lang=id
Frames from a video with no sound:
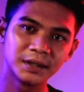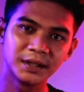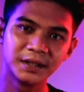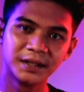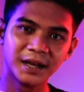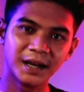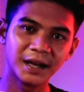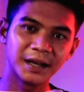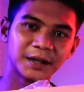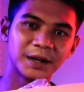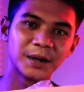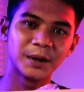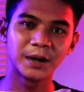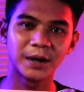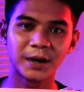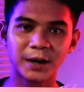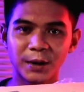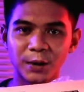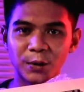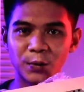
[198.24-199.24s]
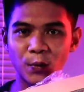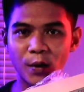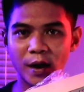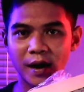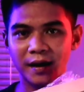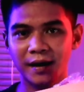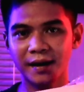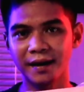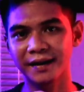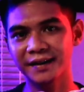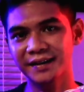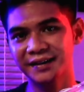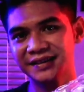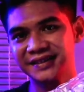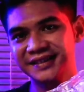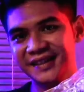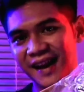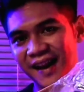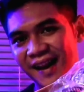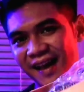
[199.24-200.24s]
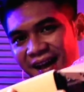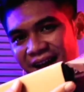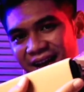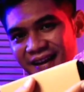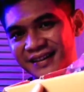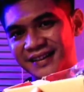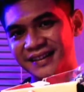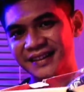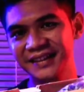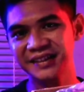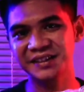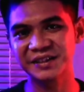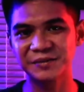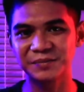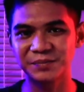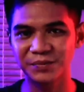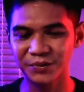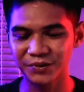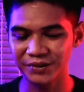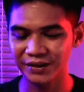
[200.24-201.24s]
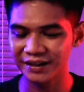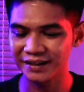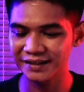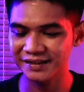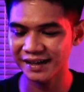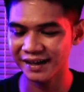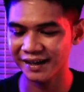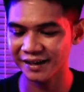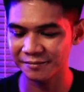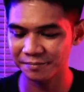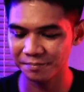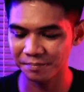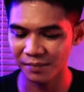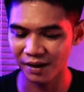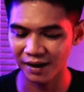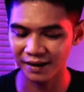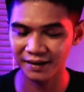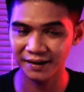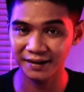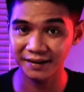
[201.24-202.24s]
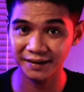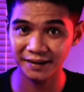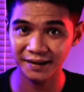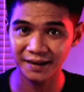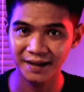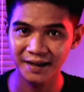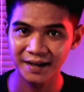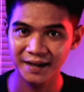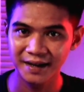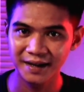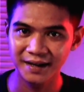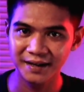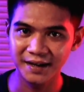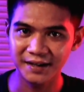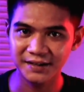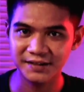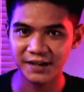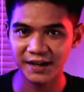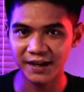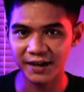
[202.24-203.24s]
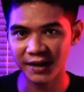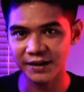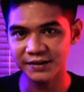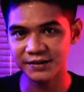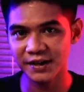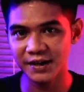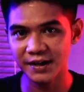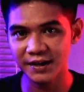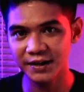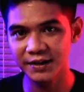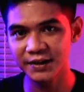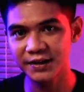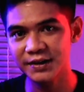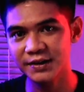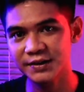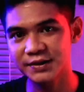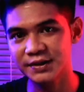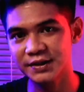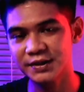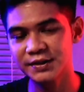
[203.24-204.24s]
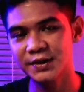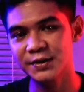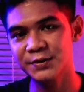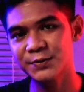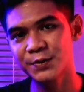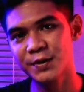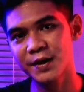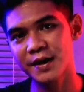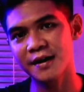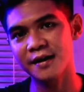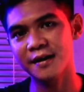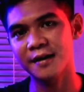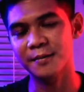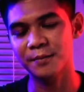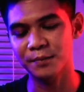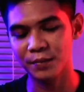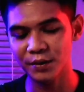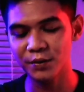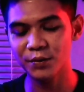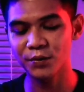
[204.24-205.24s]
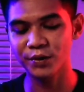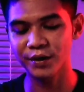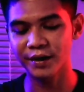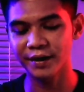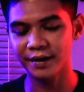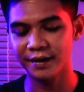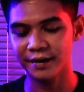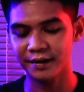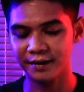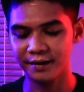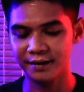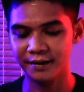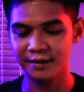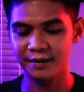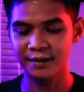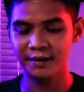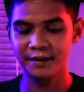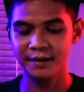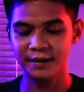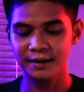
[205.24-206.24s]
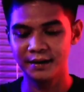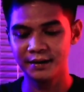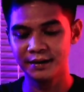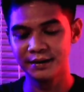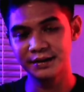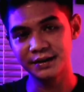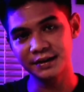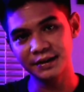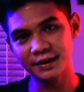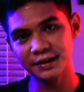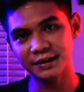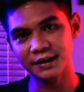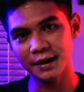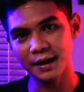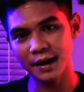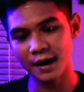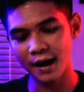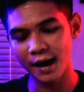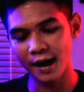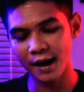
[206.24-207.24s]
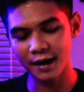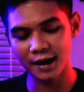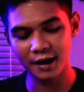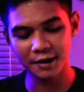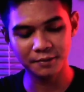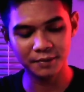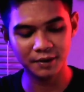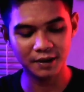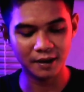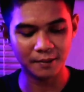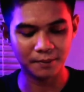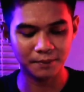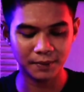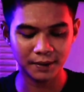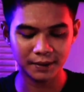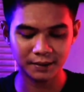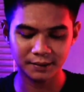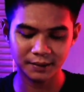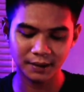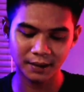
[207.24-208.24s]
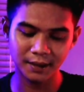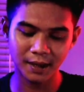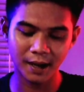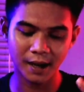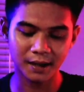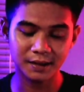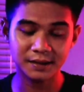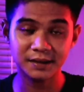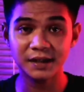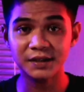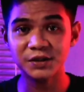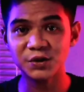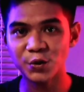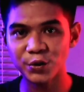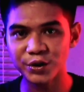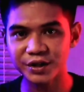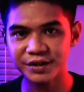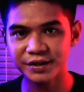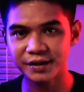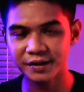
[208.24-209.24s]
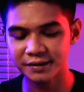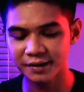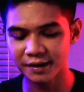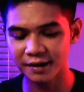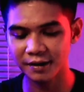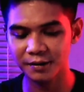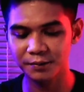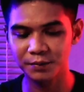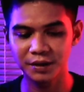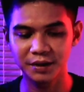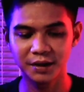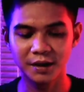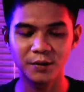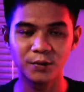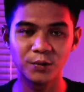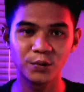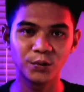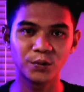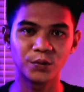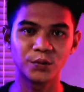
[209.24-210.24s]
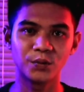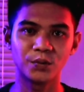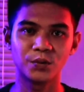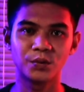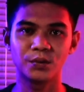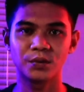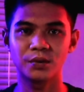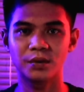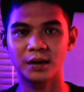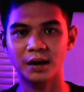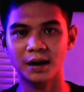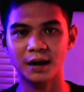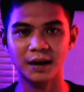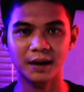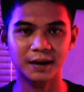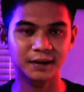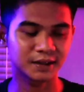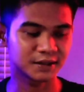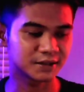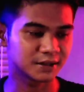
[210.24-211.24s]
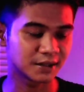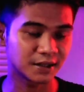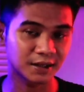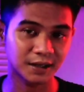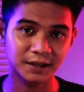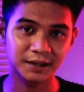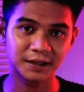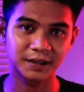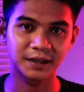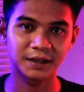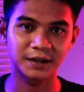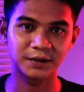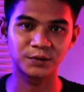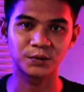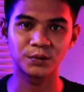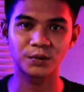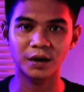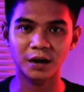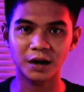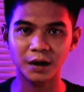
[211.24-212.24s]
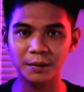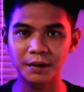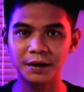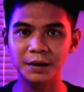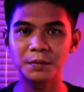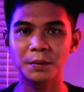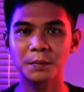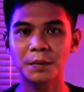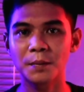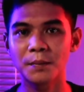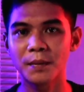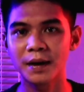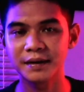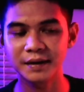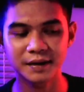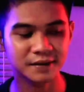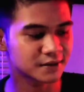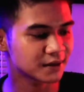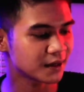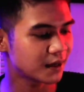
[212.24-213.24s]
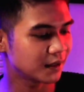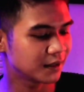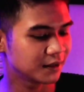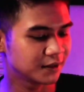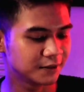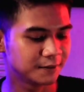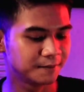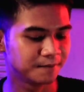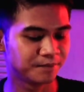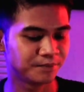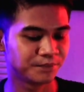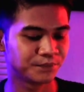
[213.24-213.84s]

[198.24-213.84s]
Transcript: Tidak ada ruangan celah sedikit pun. Ini sangat padat dan saya rasa ini isinya juga penuh ya di sini kita akan mendapatkan aksesorisnya terlebih dahulu Wah, kita singkirkan di kiri dulu karena ini memang banyak sekali